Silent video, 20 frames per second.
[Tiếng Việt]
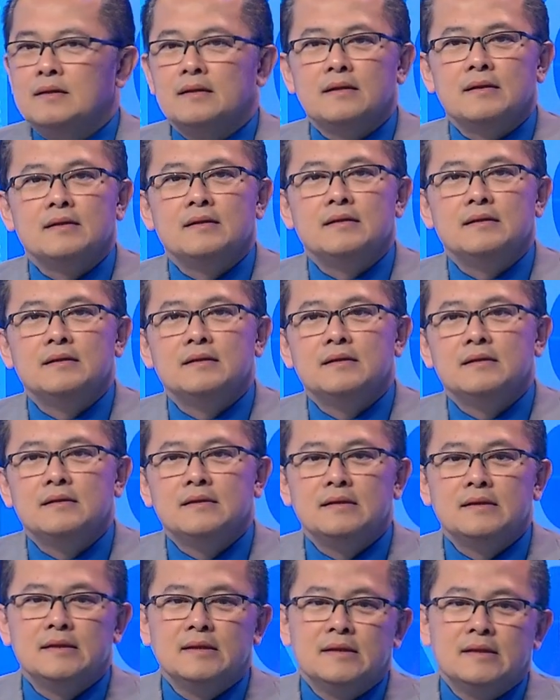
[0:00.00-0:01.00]

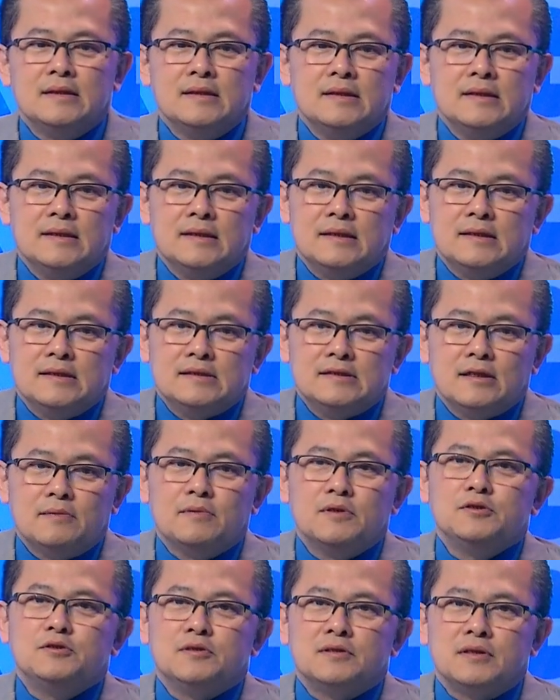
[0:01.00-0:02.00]
Thì trong
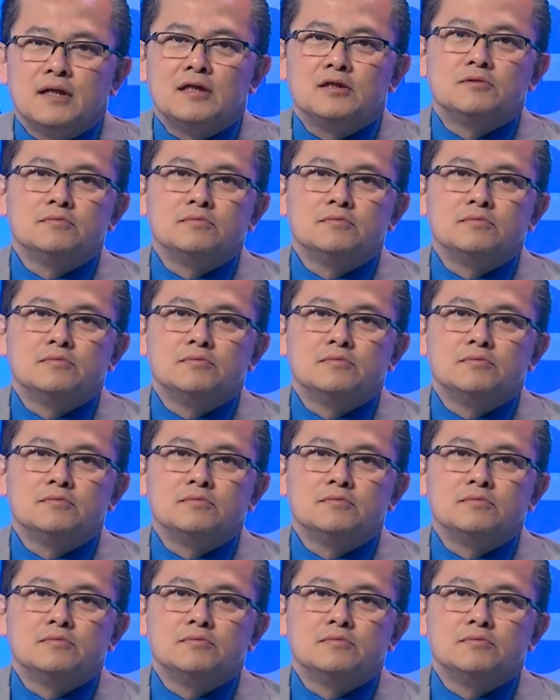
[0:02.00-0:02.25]
cái chuyện này